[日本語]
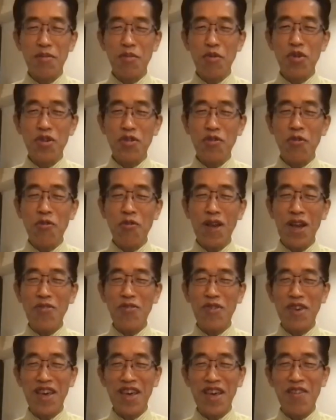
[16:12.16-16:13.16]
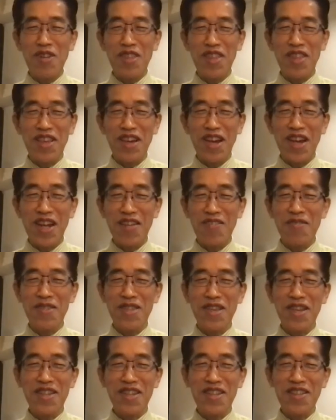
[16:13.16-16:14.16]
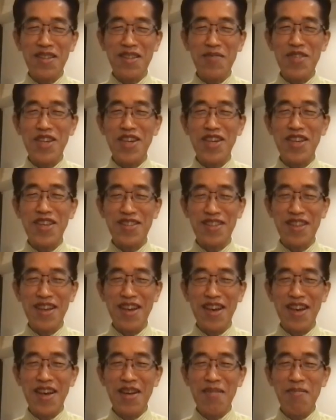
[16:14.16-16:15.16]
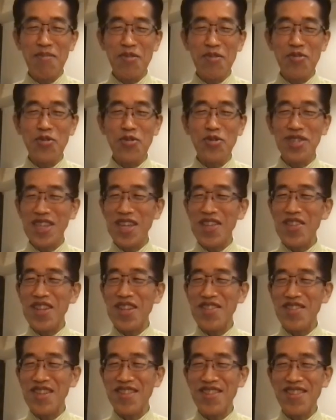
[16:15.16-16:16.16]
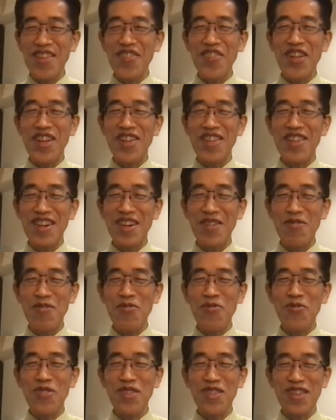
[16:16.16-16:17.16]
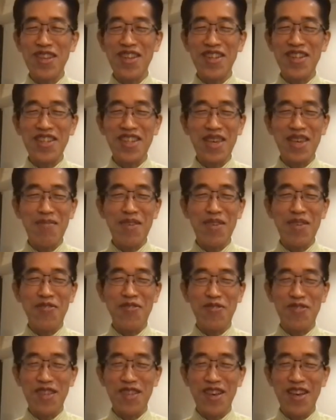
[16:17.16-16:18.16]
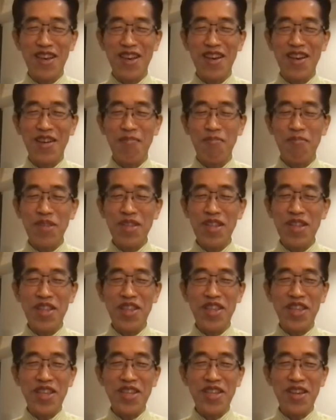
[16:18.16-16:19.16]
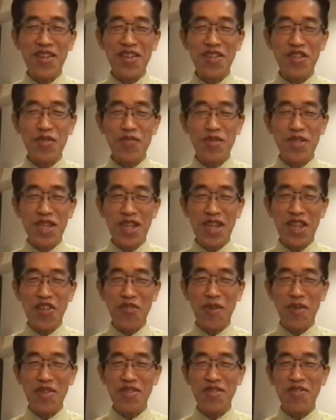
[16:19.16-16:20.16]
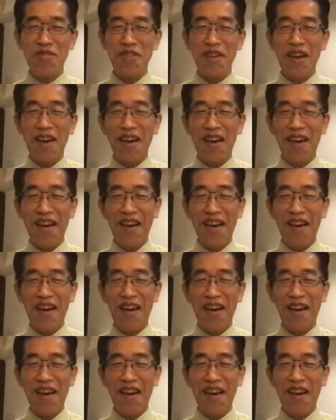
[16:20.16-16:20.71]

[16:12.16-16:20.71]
もし今回の結果を受けて、原君さっき言ったみたいにさ、もっとスキャンダルだってなったらさ、本当にさ、立憲民主をさ、みんなで真剣に潰しにいかないとまずいよな。